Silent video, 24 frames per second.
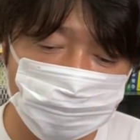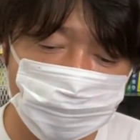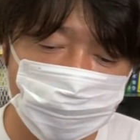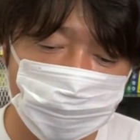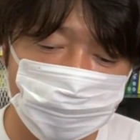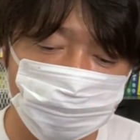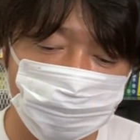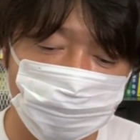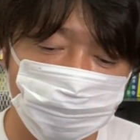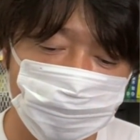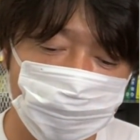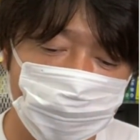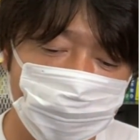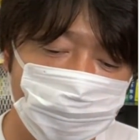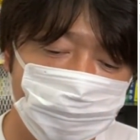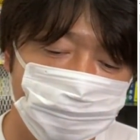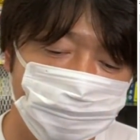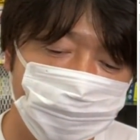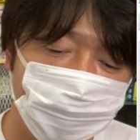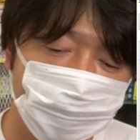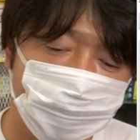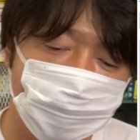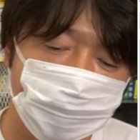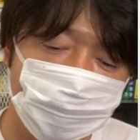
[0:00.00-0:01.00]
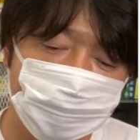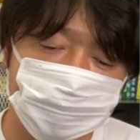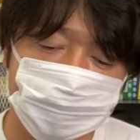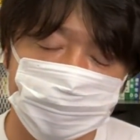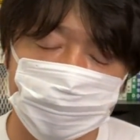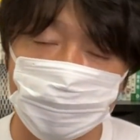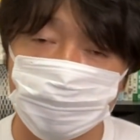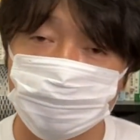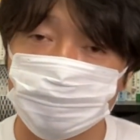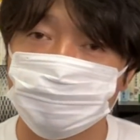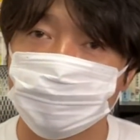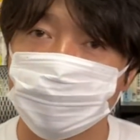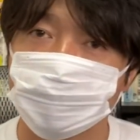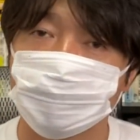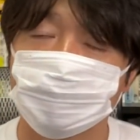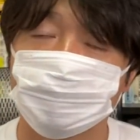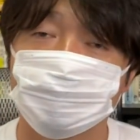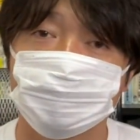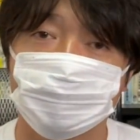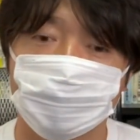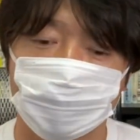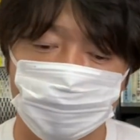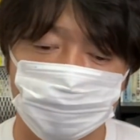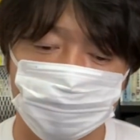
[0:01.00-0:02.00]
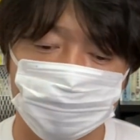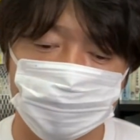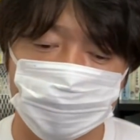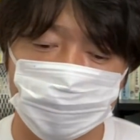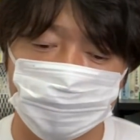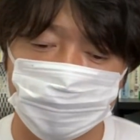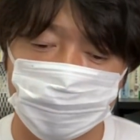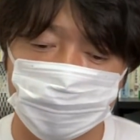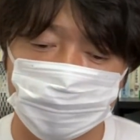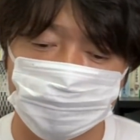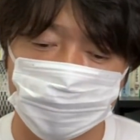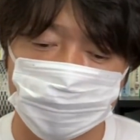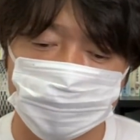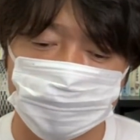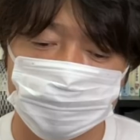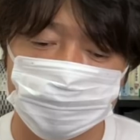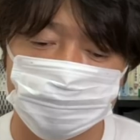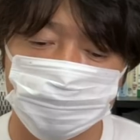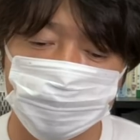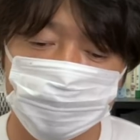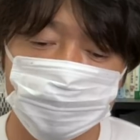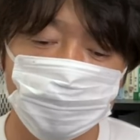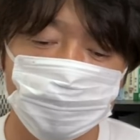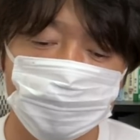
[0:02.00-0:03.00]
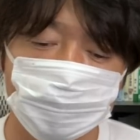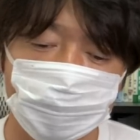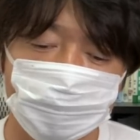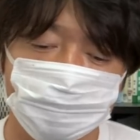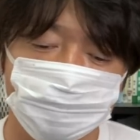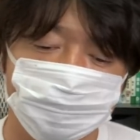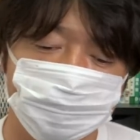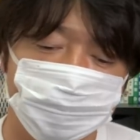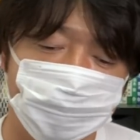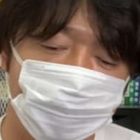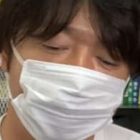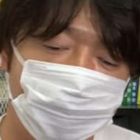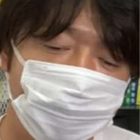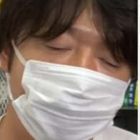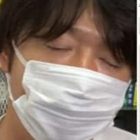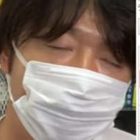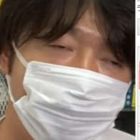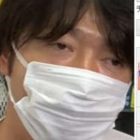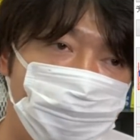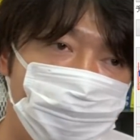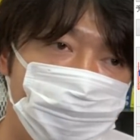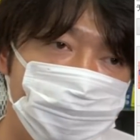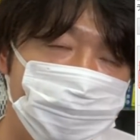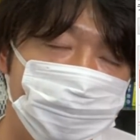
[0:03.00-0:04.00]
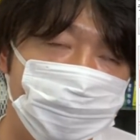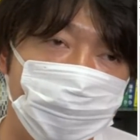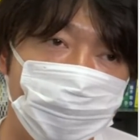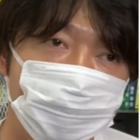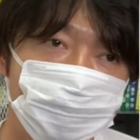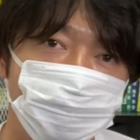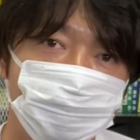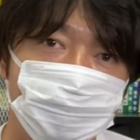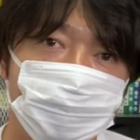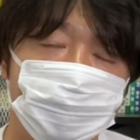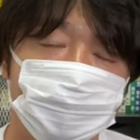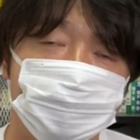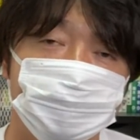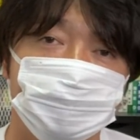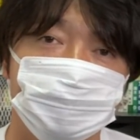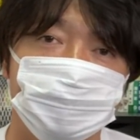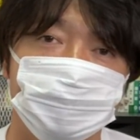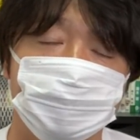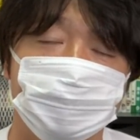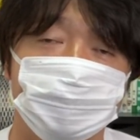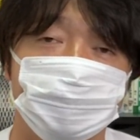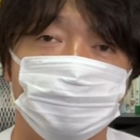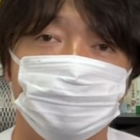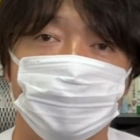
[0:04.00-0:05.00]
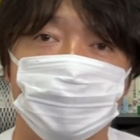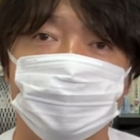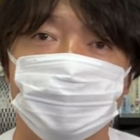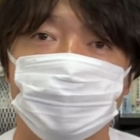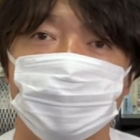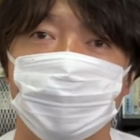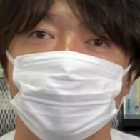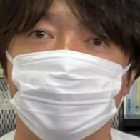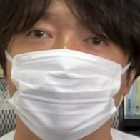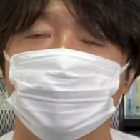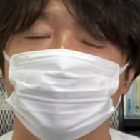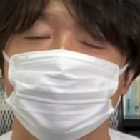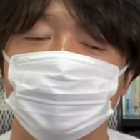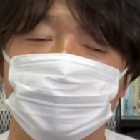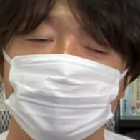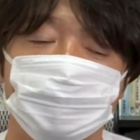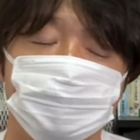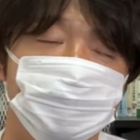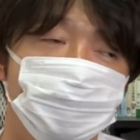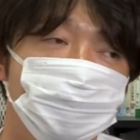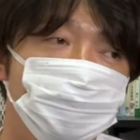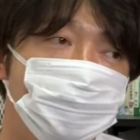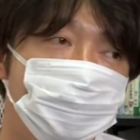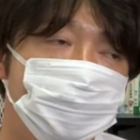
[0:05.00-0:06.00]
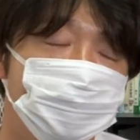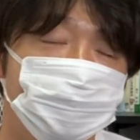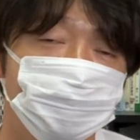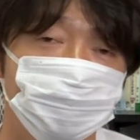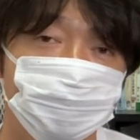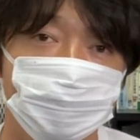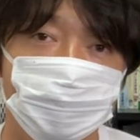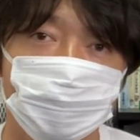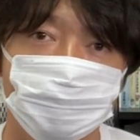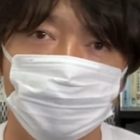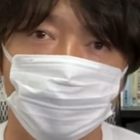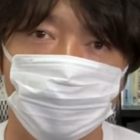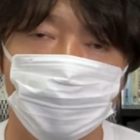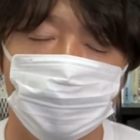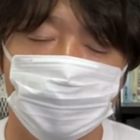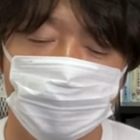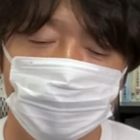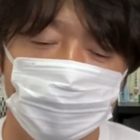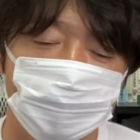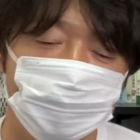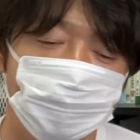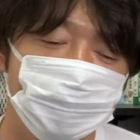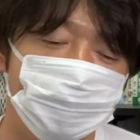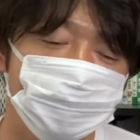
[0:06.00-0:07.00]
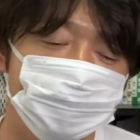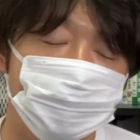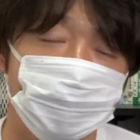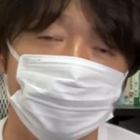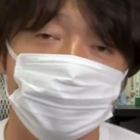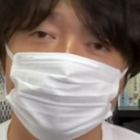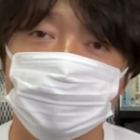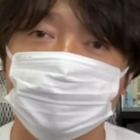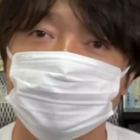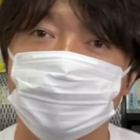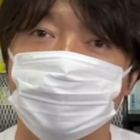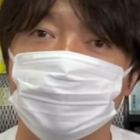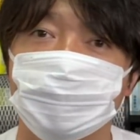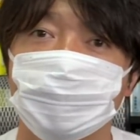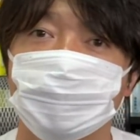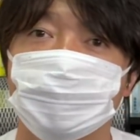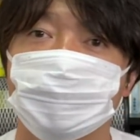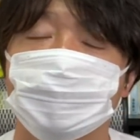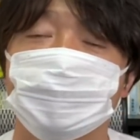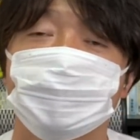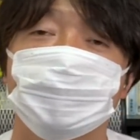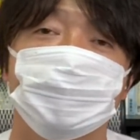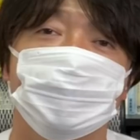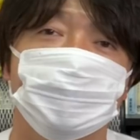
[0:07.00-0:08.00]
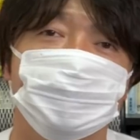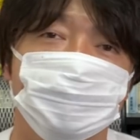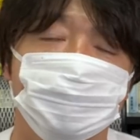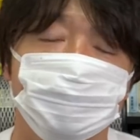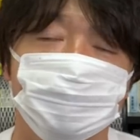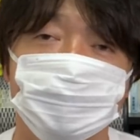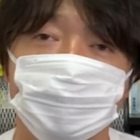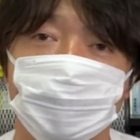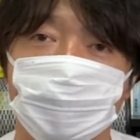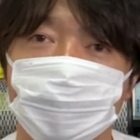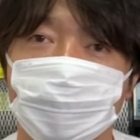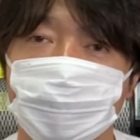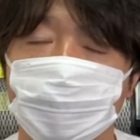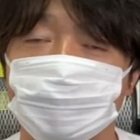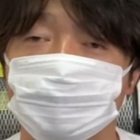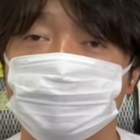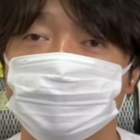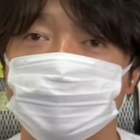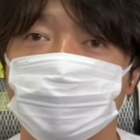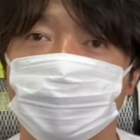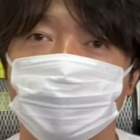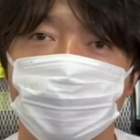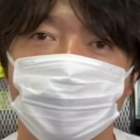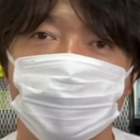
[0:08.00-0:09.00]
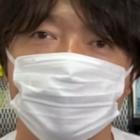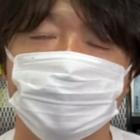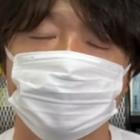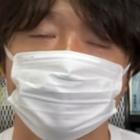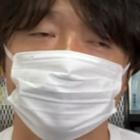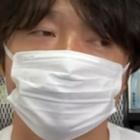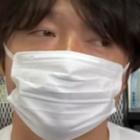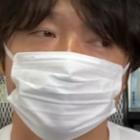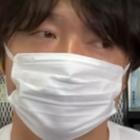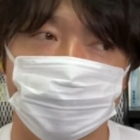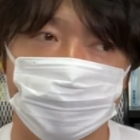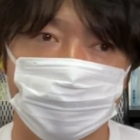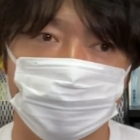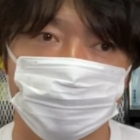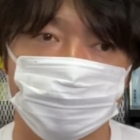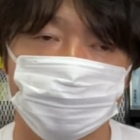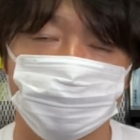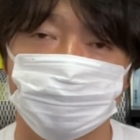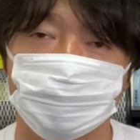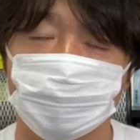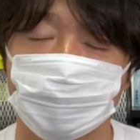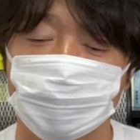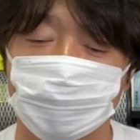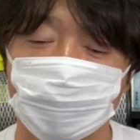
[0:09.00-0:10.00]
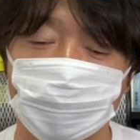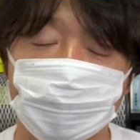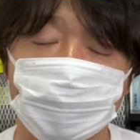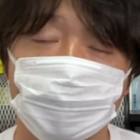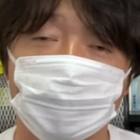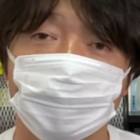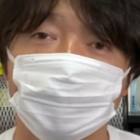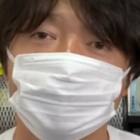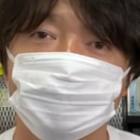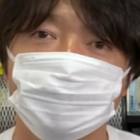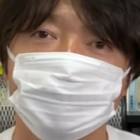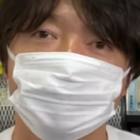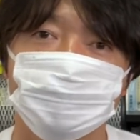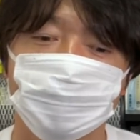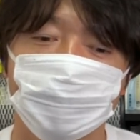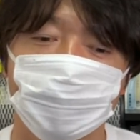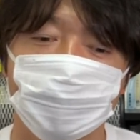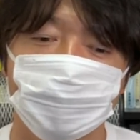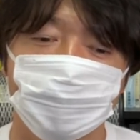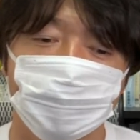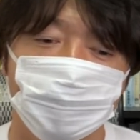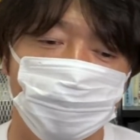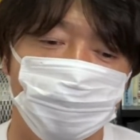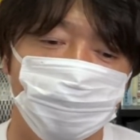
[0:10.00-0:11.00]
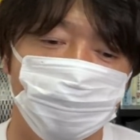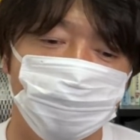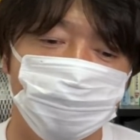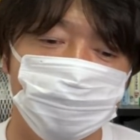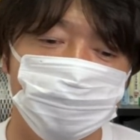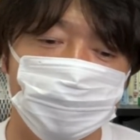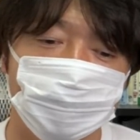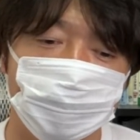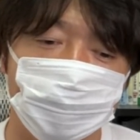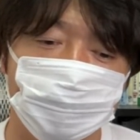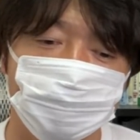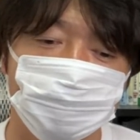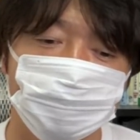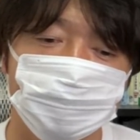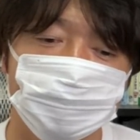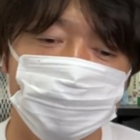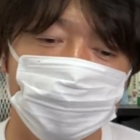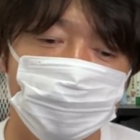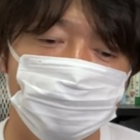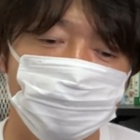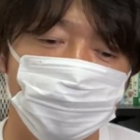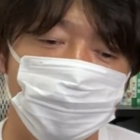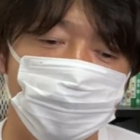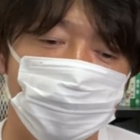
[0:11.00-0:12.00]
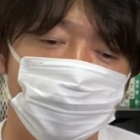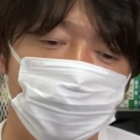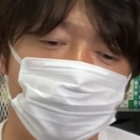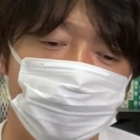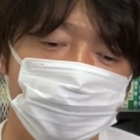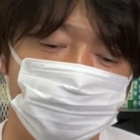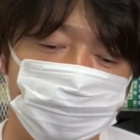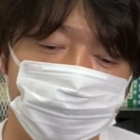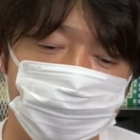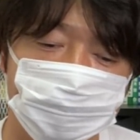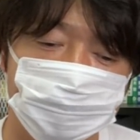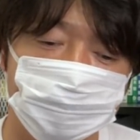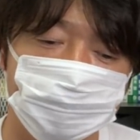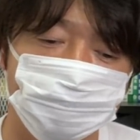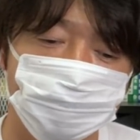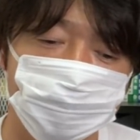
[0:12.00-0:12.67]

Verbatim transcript: まあ、このね、えー、差を埋めてくる可能性もあります。もちろんね、えー、材料で尽くしって言いますかね、えー、そうは言っても、えー、大したね、えー、業績回復じゃないじゃんということで、がっかり売りもね、起こる可能性もあります。